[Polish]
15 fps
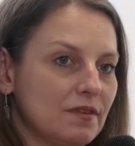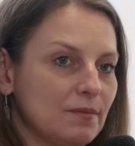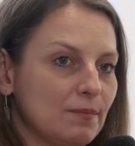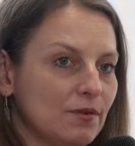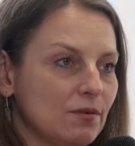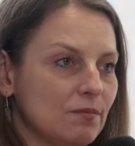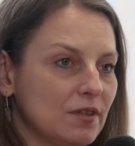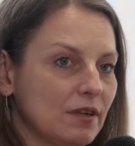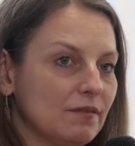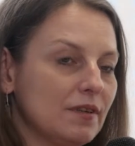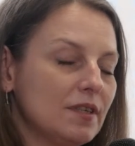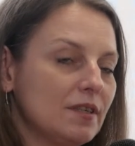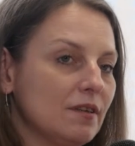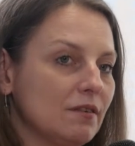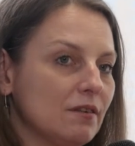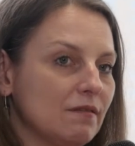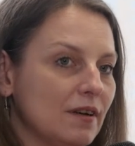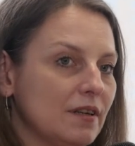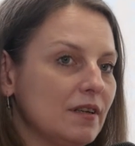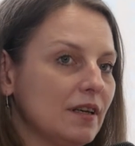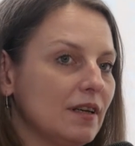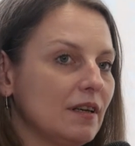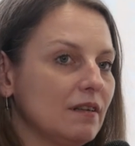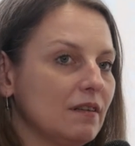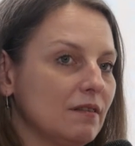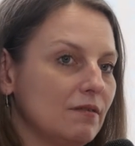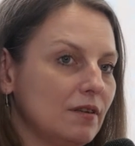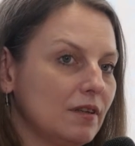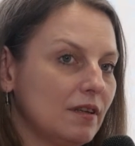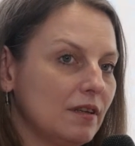sposób zakwestionowana,
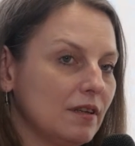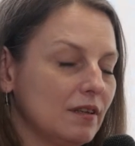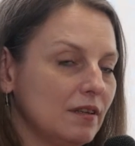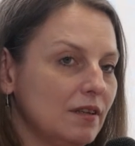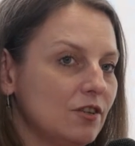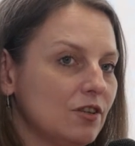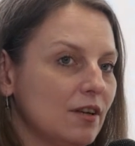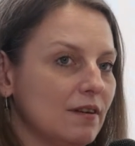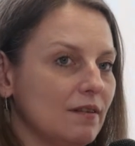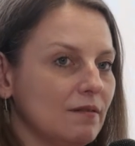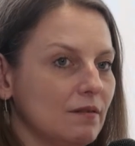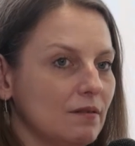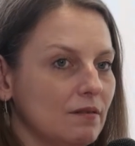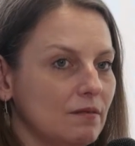kiedy Fryderyk Nietzsche y,